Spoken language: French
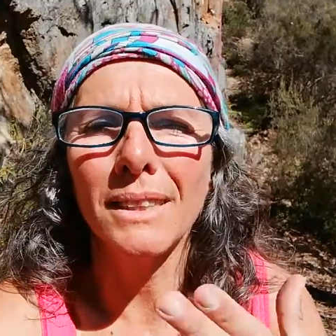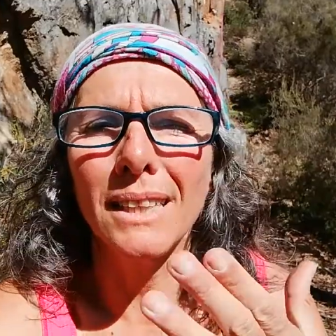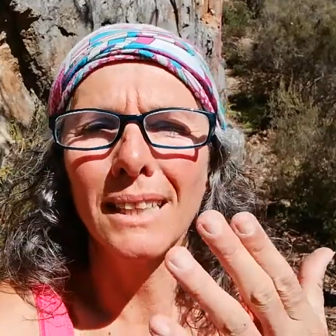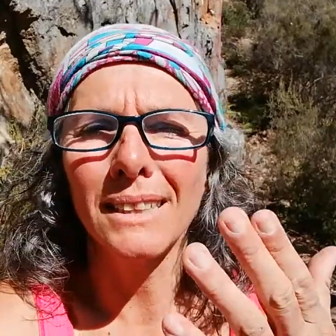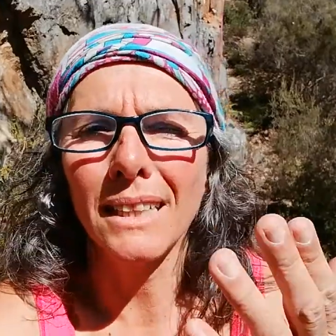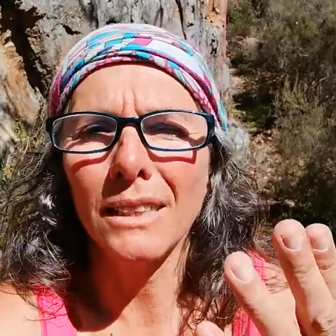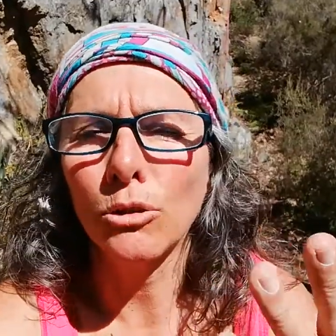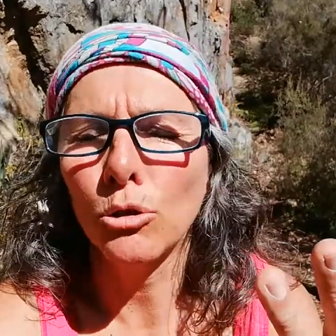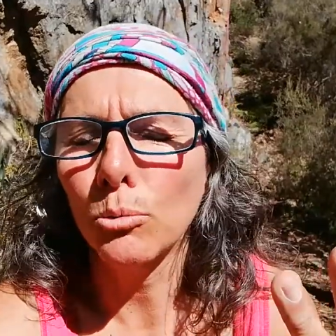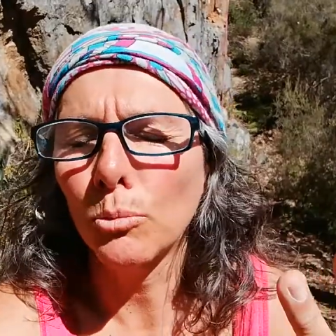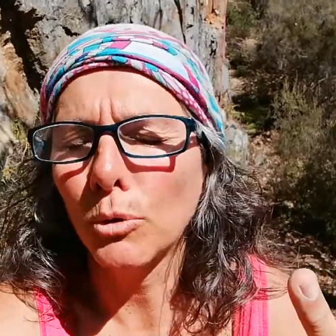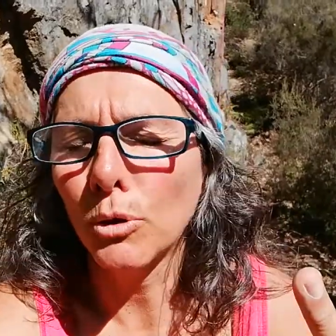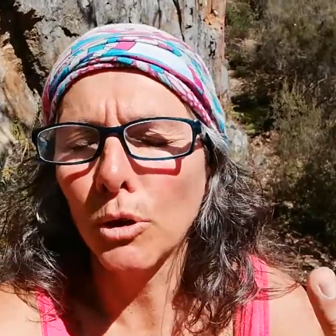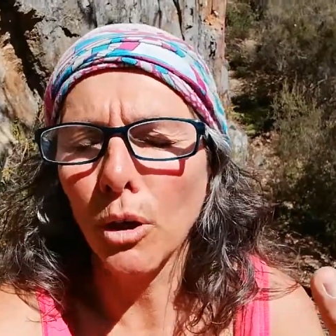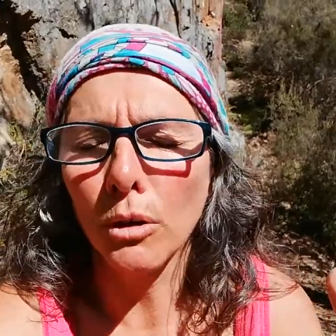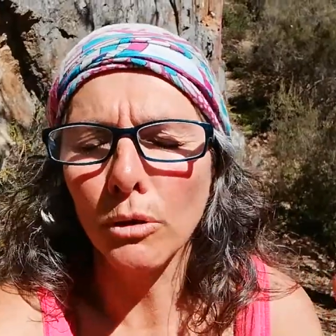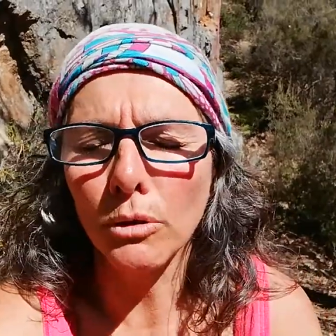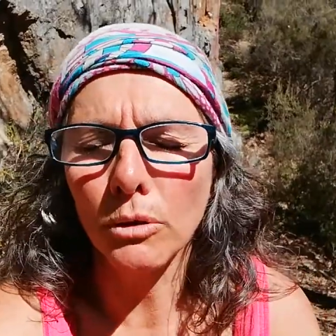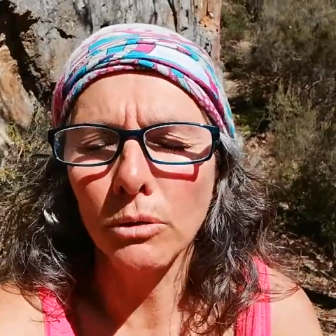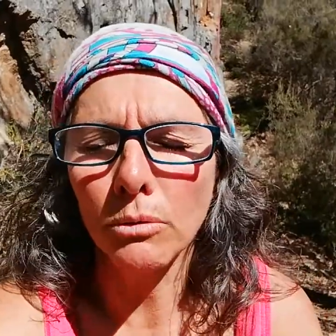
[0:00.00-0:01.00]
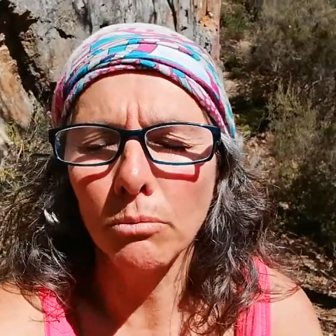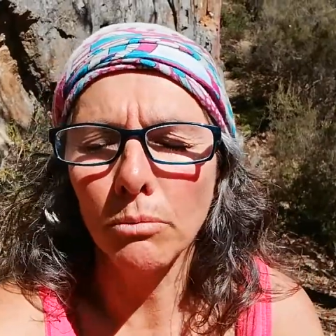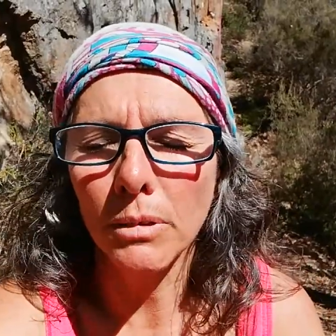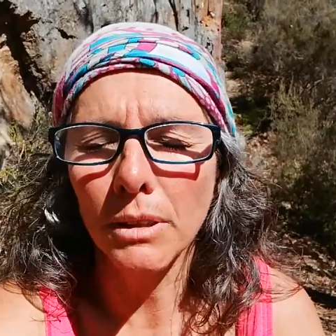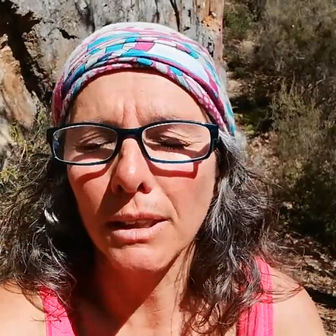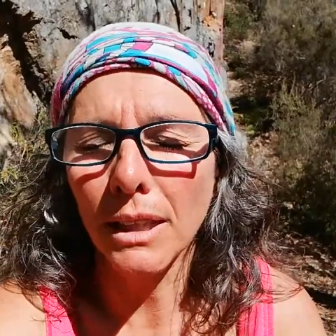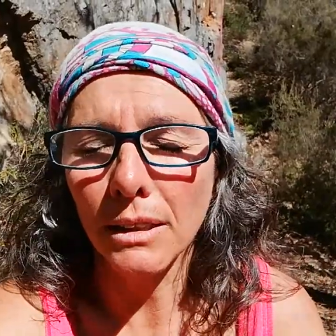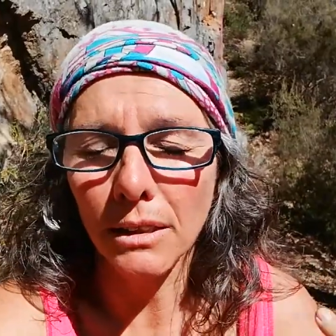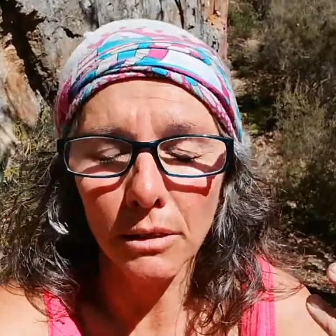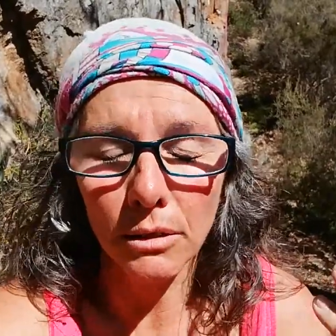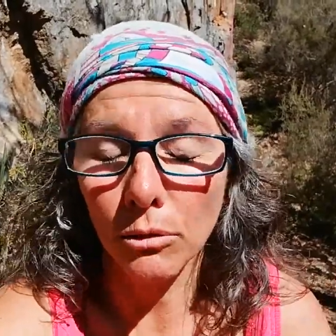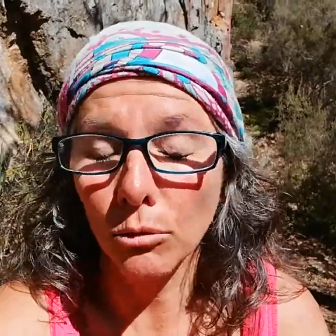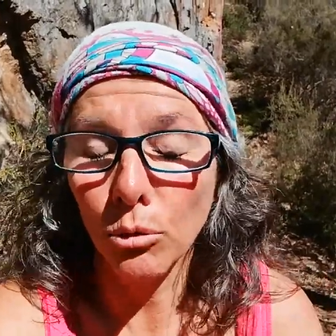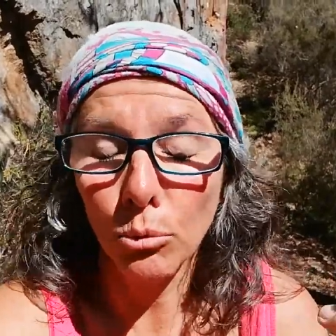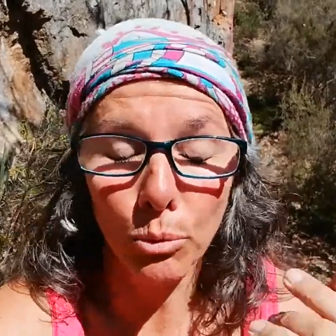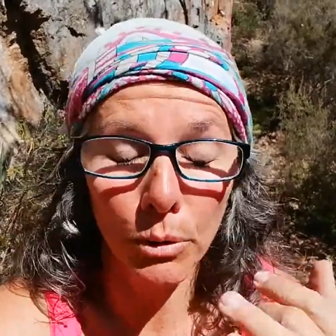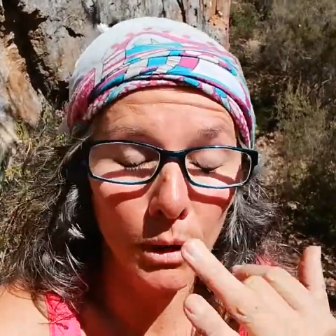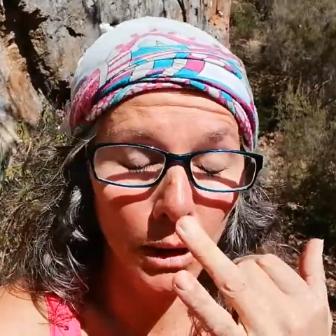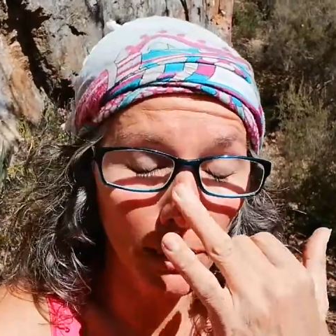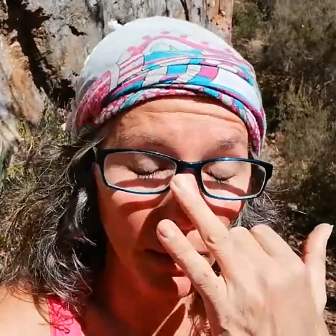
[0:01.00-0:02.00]
certaines substances, mais ça c'est
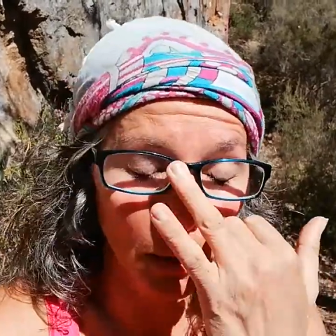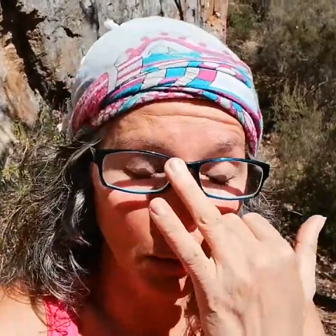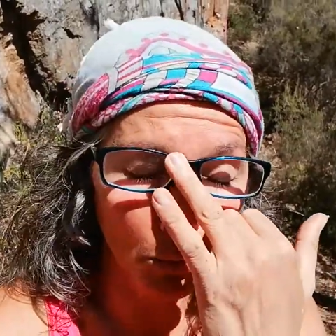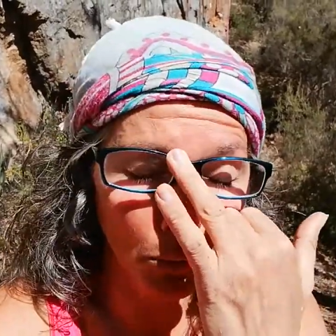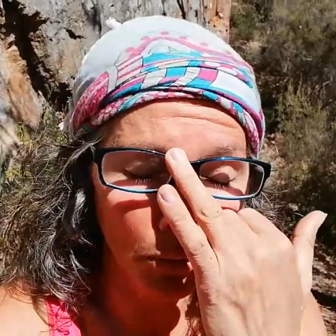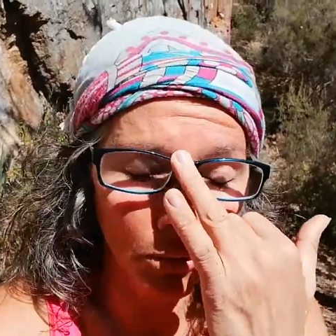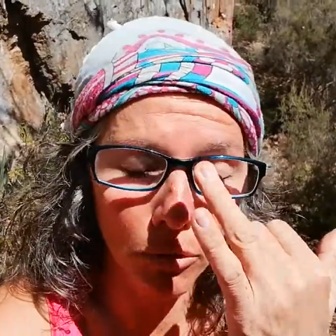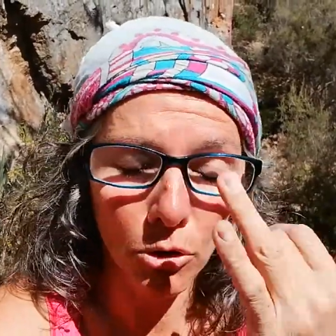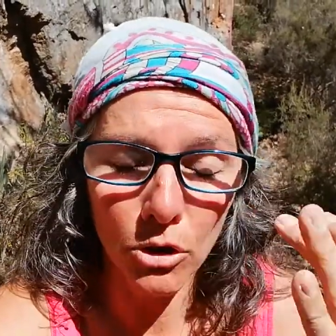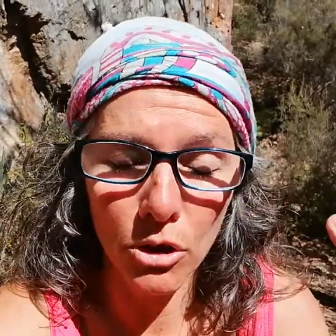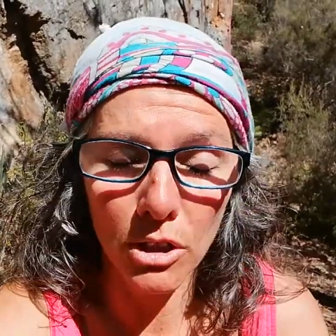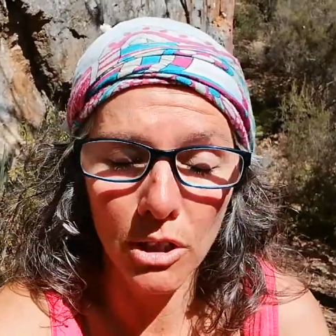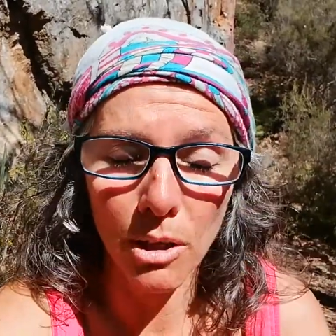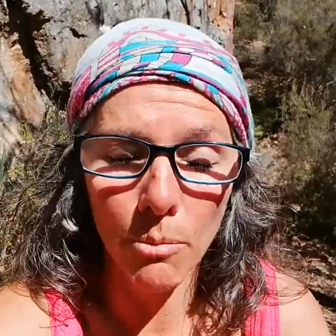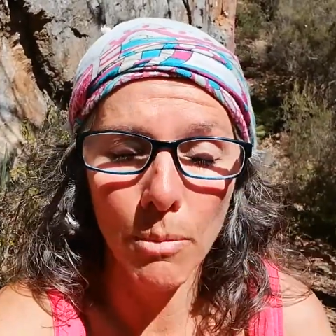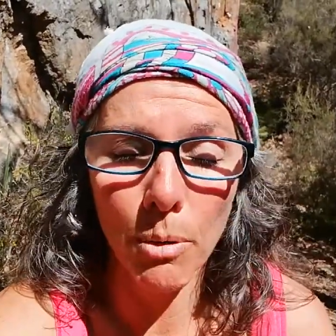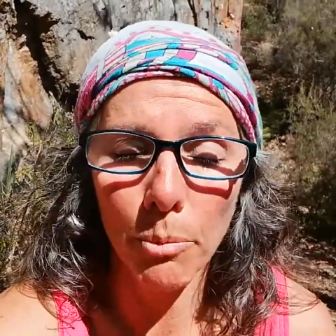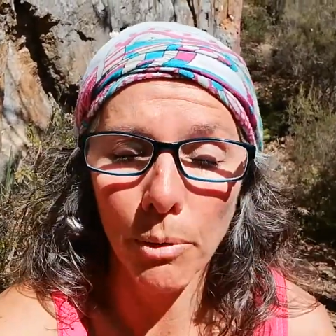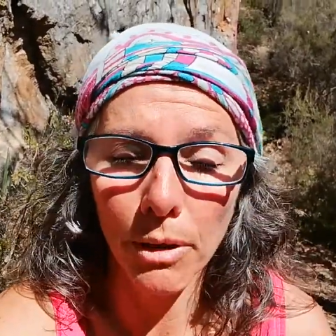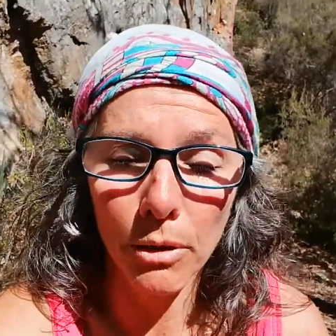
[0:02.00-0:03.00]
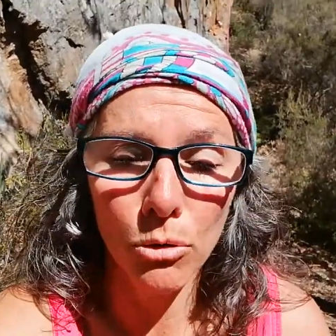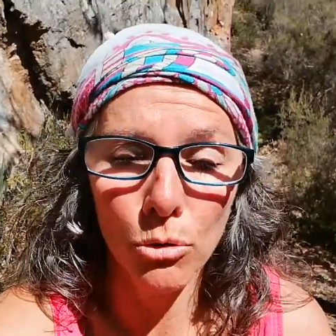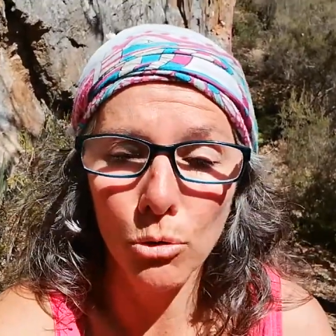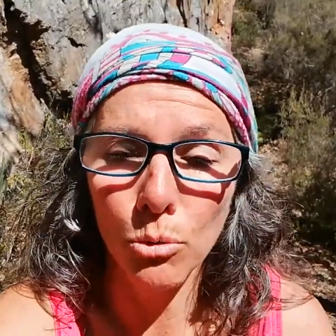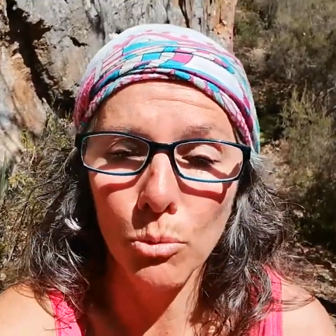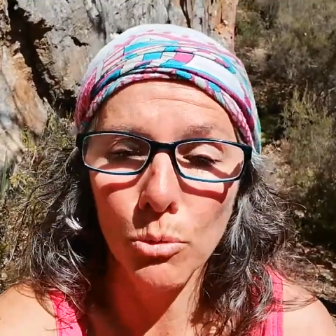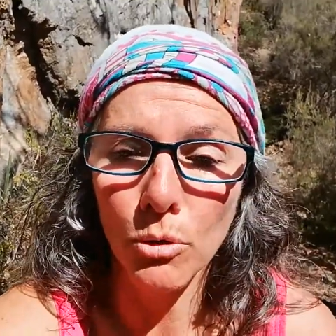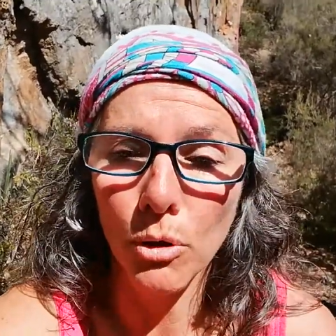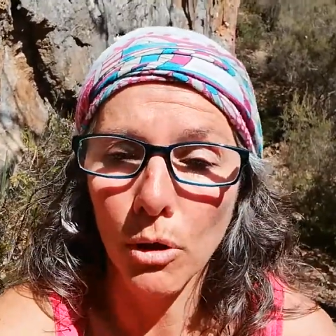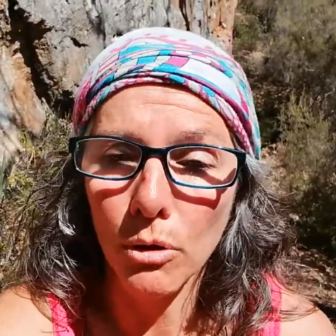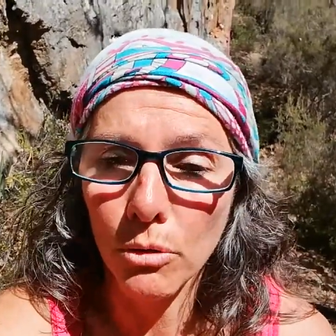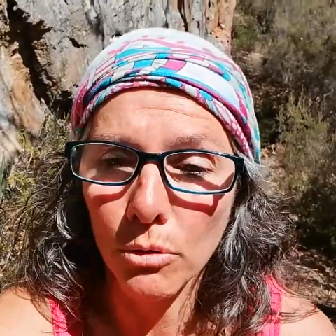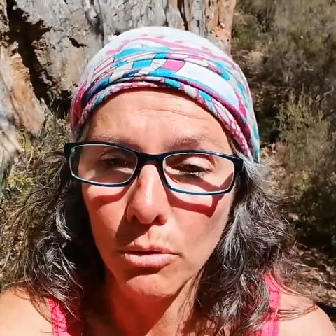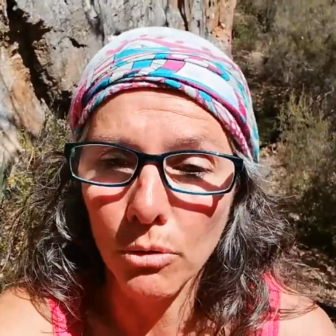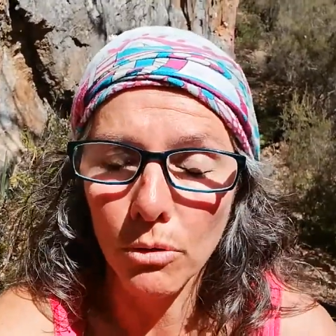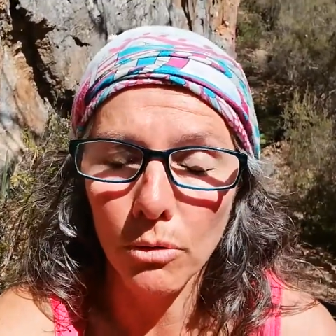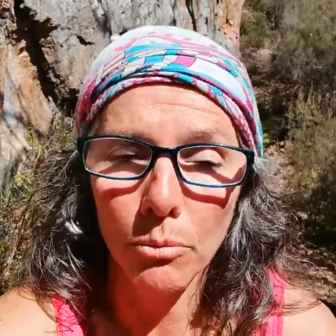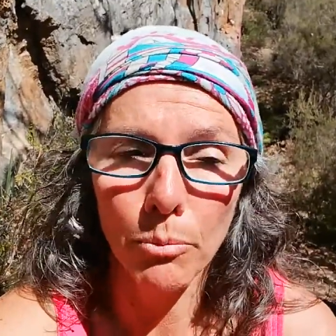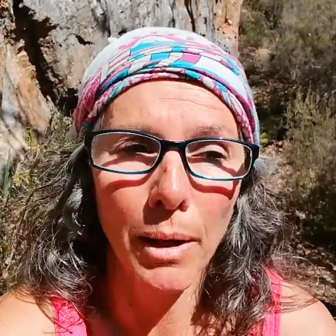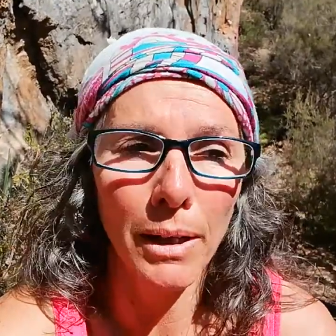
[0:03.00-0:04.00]
depuis très très longtemps parce que j'ai jamais pris de substances
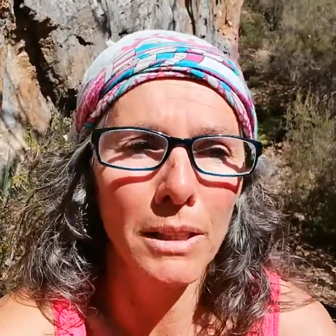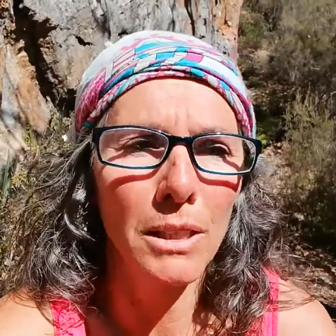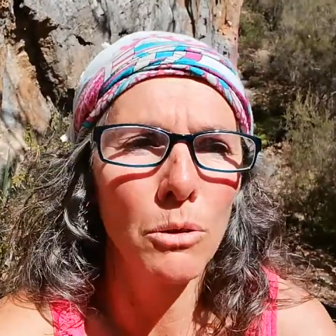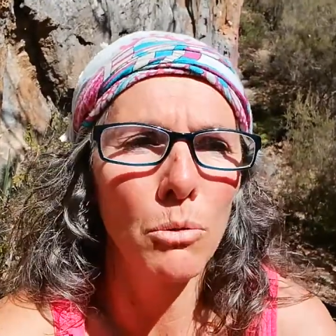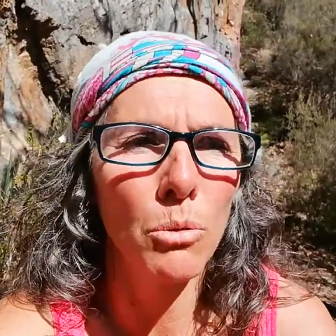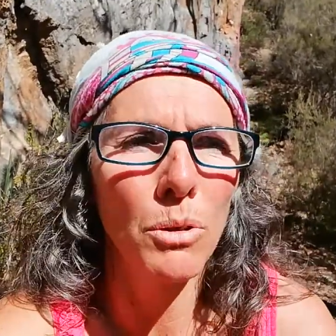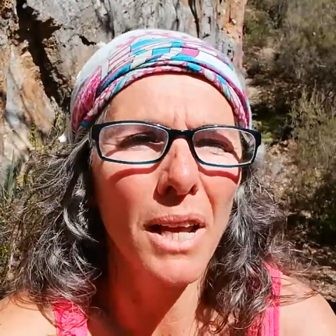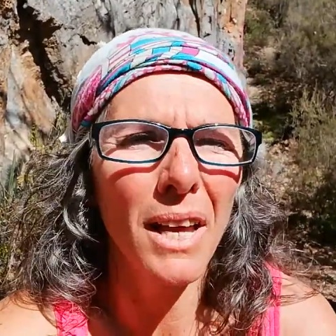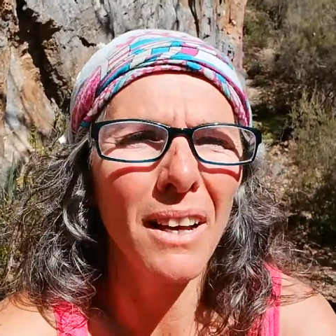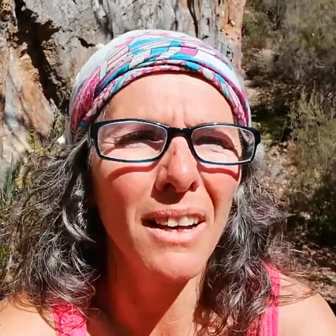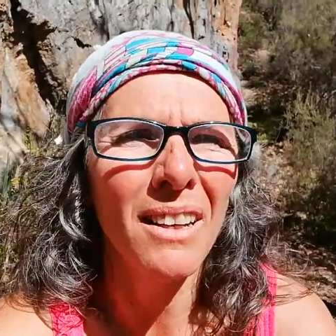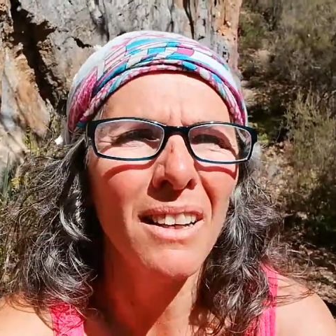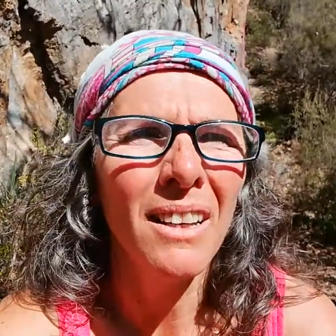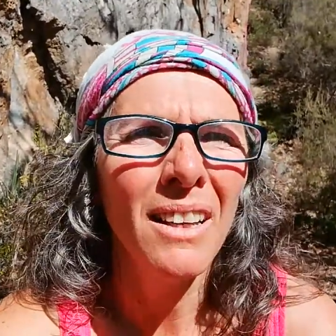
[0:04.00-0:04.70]
euh, particulières.